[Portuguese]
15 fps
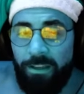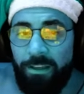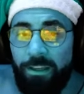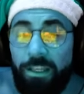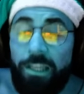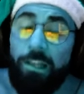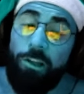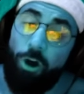
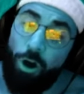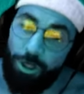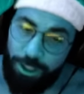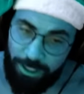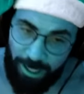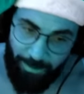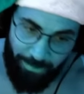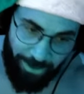E
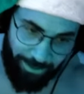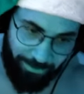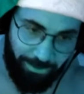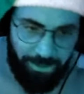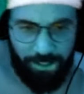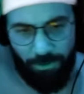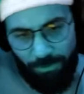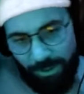logicamente
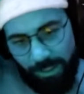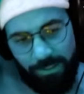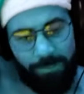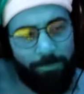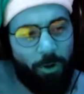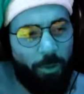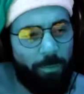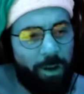que um grande
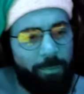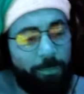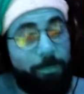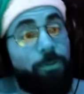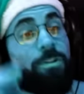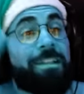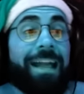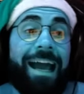problema para
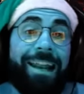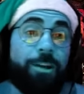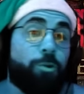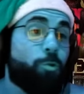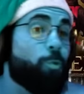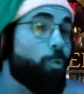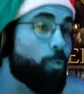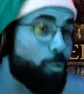os caras
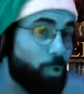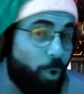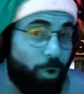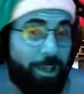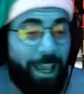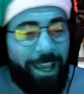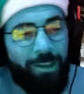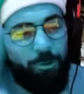do
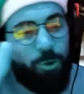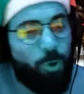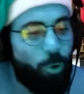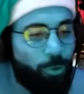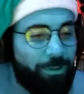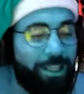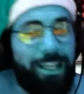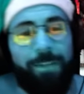console é que o
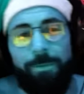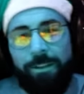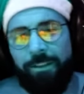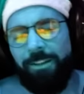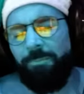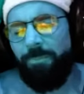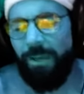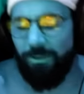jogo tem limite
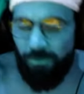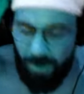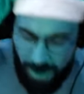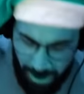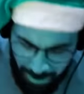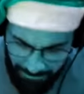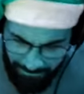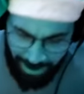de peso.
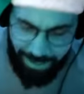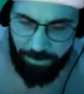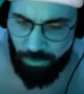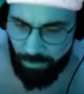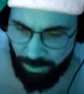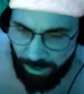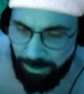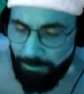Mais
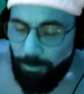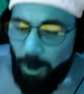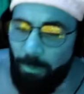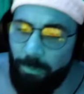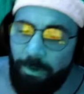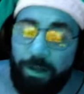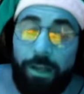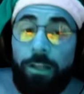um grande
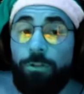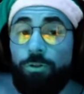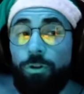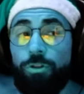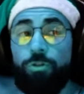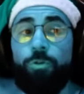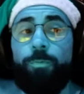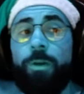problema que ele
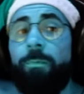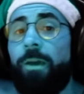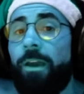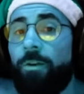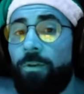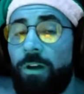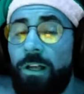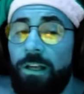trouxe do
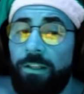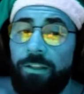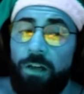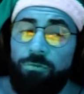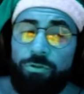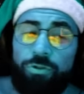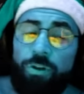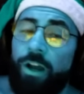primeiro.
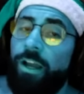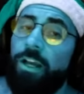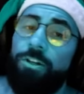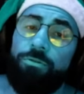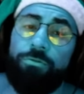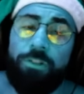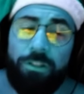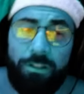Não só a
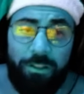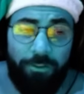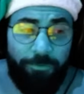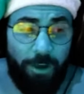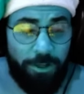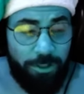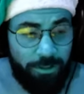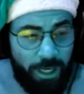questão de, de
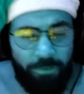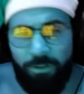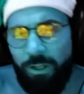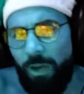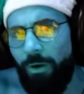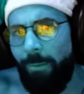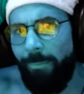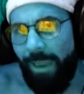Fast Travel, que
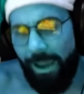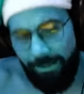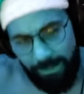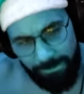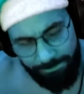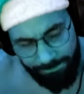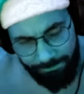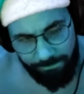é uma
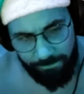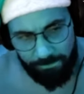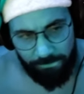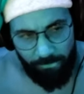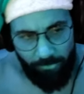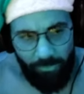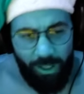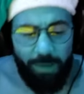merda,
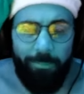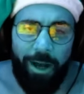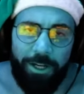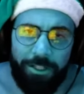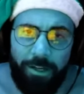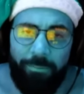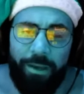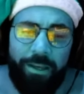mas
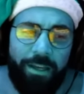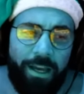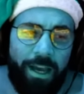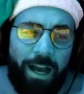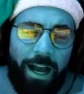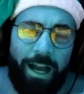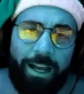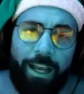também
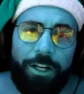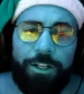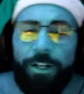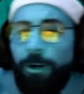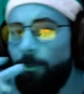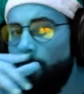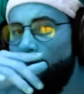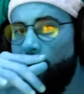a
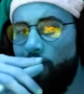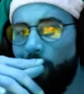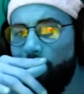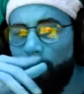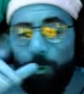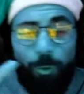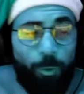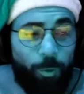questão
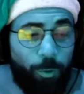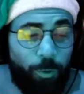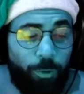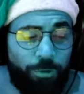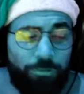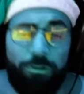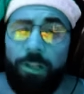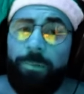
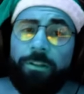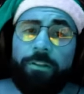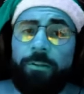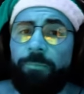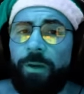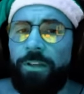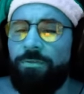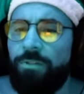do, do limite de
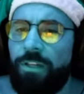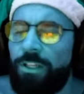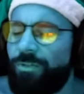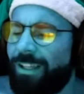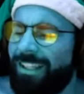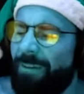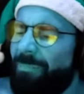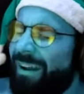peso, que isso
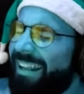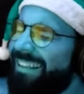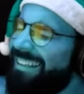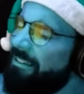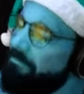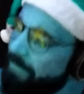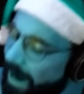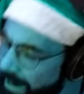atrapalha
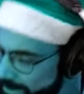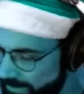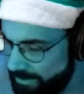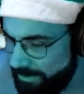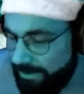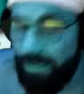demais quem